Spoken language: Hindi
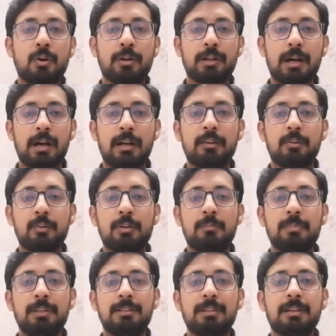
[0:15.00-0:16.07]
और
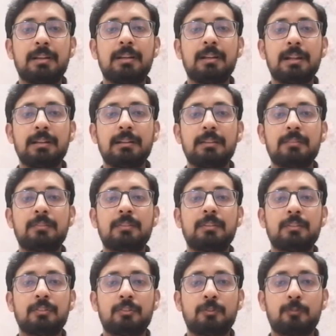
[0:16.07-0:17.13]
आर्ग्यूएबली द ग्रेटेस्ट
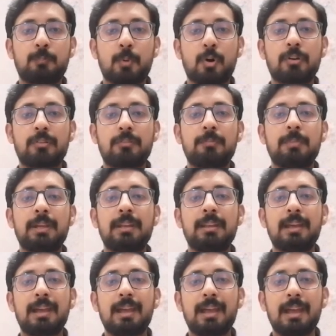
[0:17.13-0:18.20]
स्पोर्ट्समैन
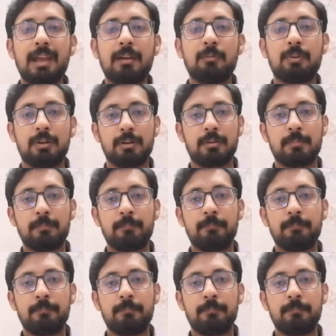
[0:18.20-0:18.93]
एवर